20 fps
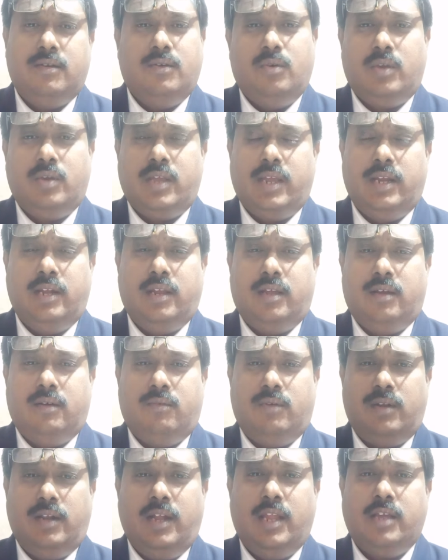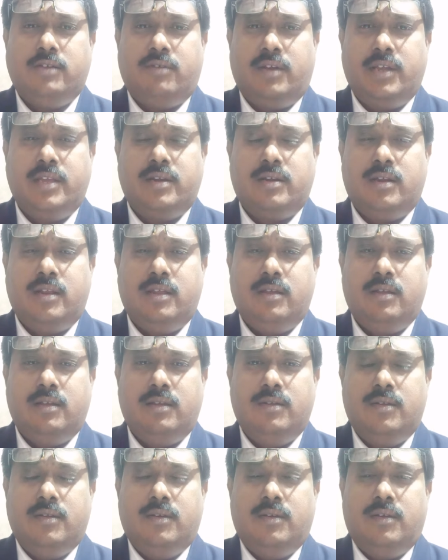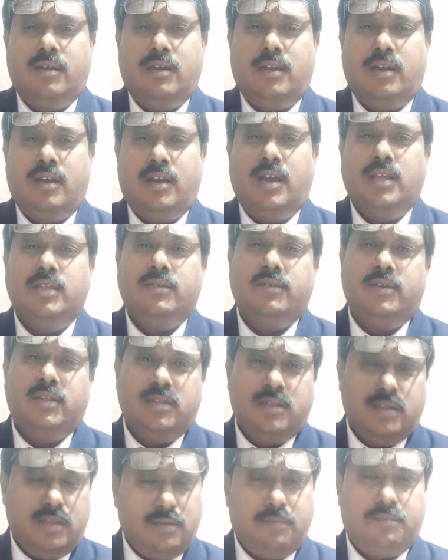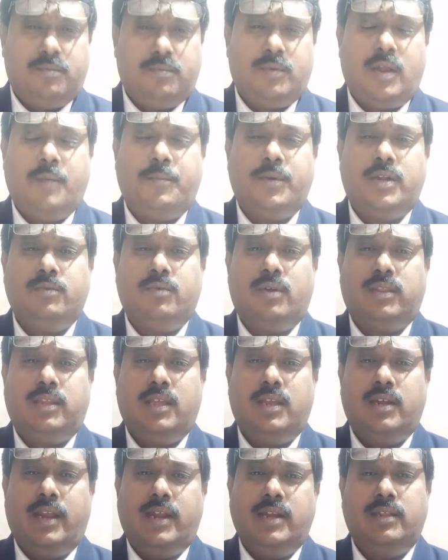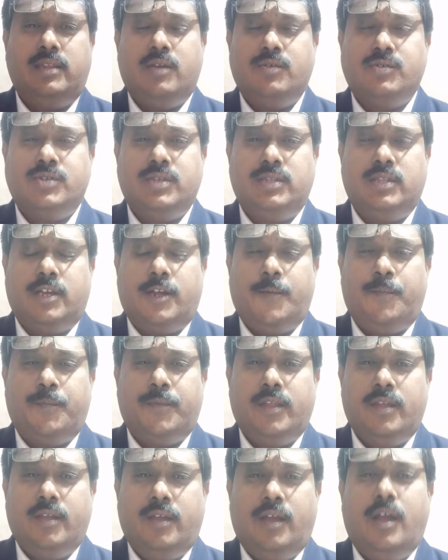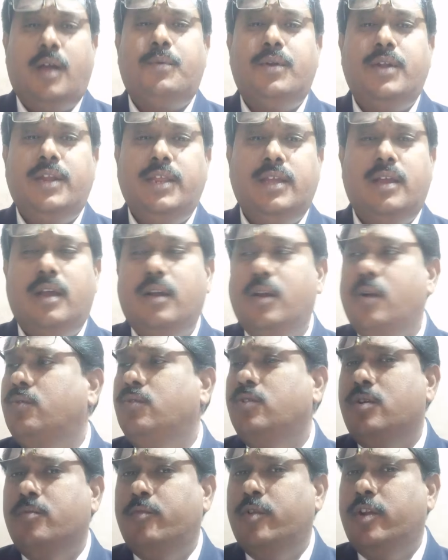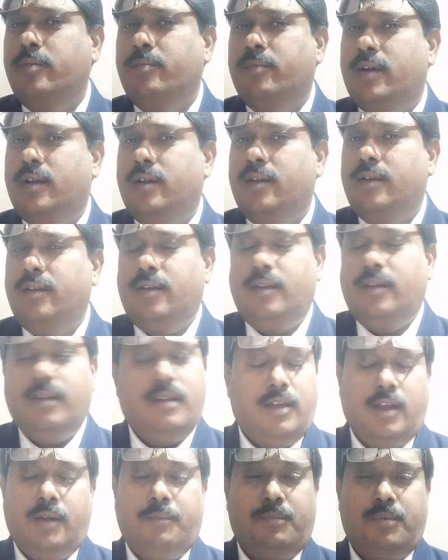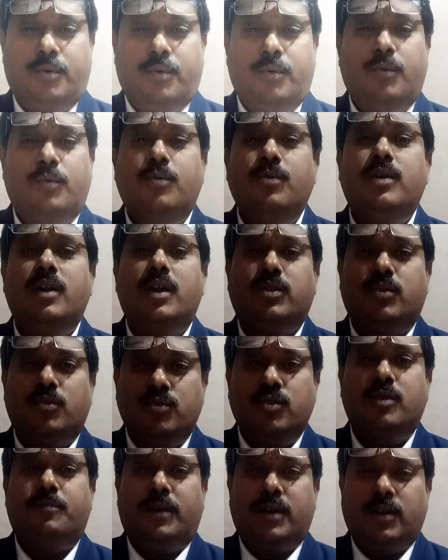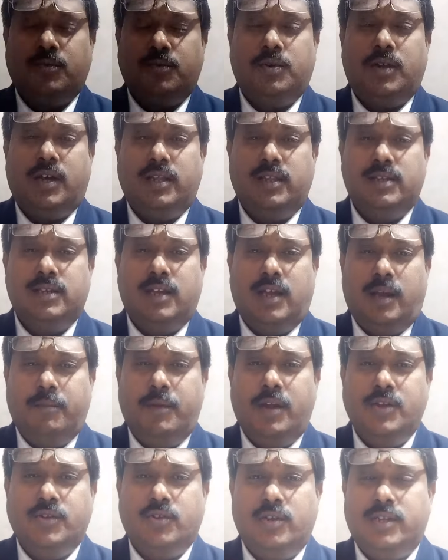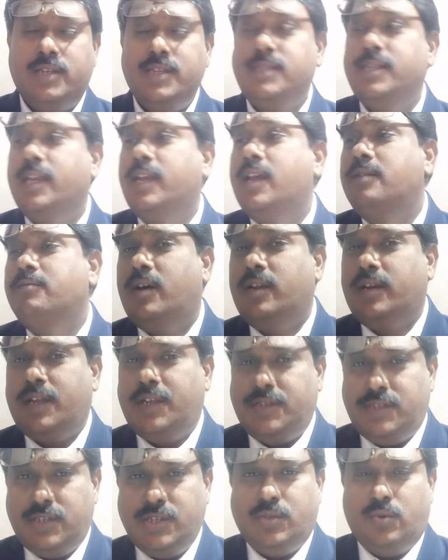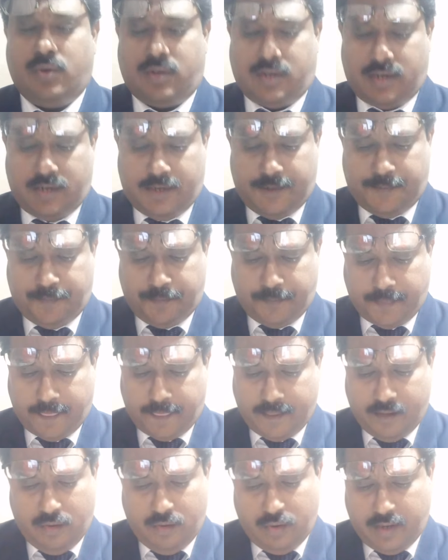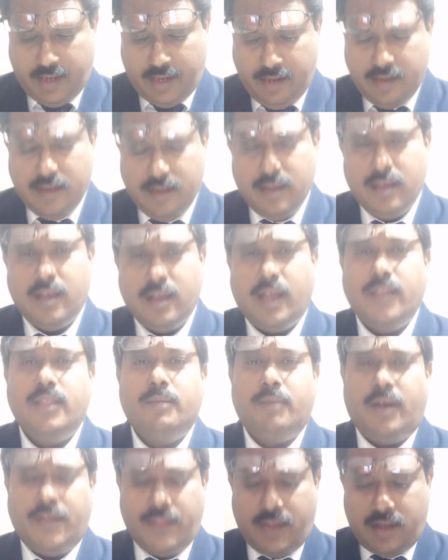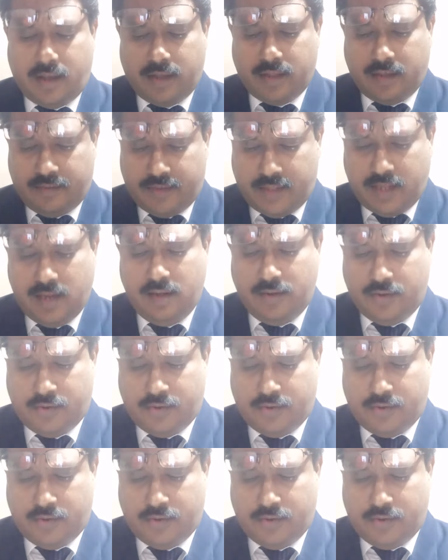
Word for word: ஓகேங்களா ஒன் லேக் வாங்கிட்டோன்னா அது வந்து ப்ராப்பர்ட்டி ஒர்த்தே நைன்ட்டி தௌசண்ட் தான் அப்போ நீங்கள் அங்கே கொடுக்க முடியுமா அப்போது உங்களை தொந்தரவு பண்ணக்கூடாது அப்படின்னு சொல்லிட்டு செகண்ட் மார்க்கேஜே சொல்கிறாங்க ஓகே அந்த பாதிக்காத வகையில்